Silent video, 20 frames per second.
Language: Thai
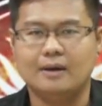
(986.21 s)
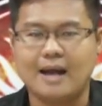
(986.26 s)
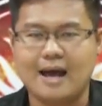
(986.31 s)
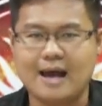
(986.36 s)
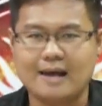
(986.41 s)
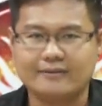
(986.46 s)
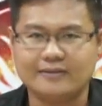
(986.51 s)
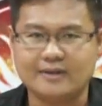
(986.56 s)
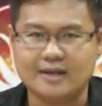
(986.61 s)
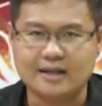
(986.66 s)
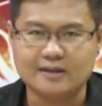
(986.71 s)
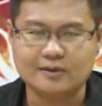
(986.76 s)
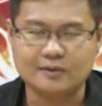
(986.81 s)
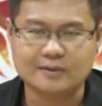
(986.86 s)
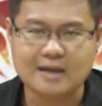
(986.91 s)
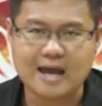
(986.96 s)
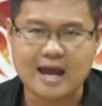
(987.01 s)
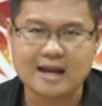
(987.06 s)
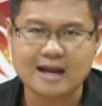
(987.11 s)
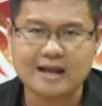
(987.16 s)
ราศีสุ
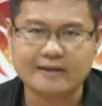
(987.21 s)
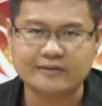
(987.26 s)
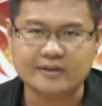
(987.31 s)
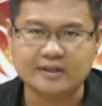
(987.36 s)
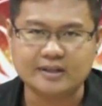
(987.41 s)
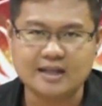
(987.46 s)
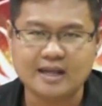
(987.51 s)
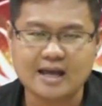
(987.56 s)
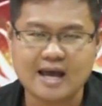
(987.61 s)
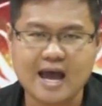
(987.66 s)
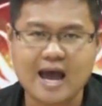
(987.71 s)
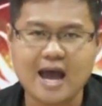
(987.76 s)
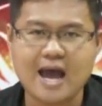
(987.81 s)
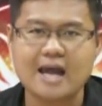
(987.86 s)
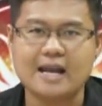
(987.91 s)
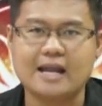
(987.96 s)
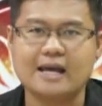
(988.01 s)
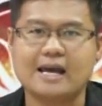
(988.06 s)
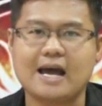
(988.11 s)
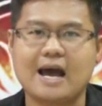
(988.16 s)
ดท้ายราศีที่
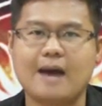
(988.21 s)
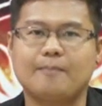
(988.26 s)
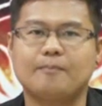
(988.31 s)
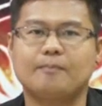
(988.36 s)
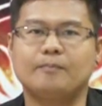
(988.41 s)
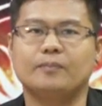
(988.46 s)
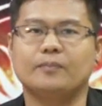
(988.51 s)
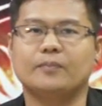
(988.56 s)
5นะครับ